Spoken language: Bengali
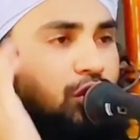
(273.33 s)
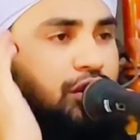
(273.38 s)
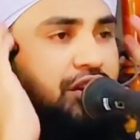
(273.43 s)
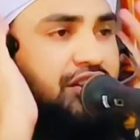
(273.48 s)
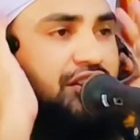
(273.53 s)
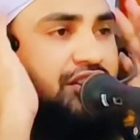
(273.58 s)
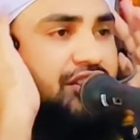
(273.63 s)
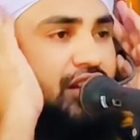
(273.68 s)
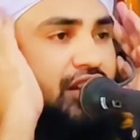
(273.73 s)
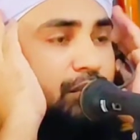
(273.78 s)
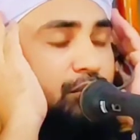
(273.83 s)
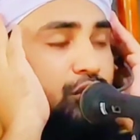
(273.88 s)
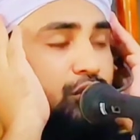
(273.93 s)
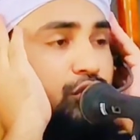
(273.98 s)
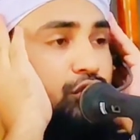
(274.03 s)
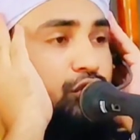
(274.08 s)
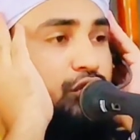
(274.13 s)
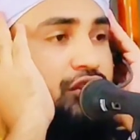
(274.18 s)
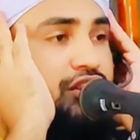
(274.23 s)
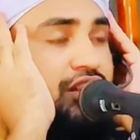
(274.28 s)
ওই
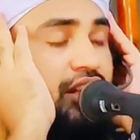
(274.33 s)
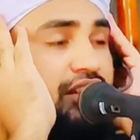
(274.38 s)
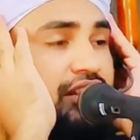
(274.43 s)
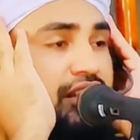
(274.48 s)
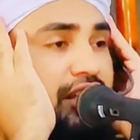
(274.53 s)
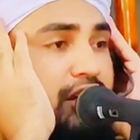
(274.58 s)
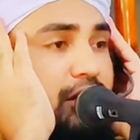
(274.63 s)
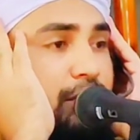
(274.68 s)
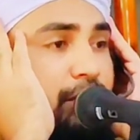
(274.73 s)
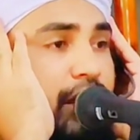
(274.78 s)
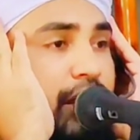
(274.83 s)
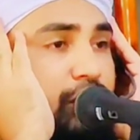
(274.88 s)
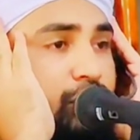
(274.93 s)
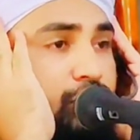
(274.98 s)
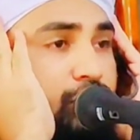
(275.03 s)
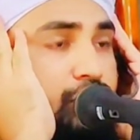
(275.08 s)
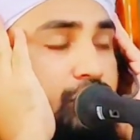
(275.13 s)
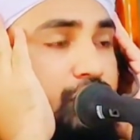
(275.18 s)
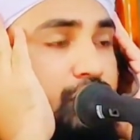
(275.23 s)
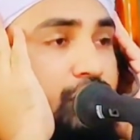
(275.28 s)
সামুদ জাতির
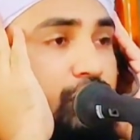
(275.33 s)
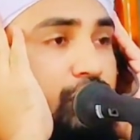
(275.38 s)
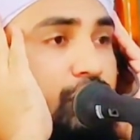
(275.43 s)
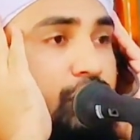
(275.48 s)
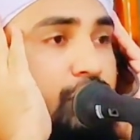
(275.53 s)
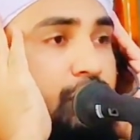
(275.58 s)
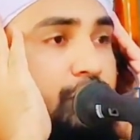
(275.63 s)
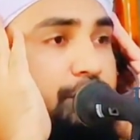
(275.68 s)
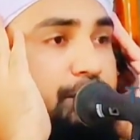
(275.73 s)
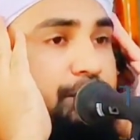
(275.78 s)
মানুষগুলো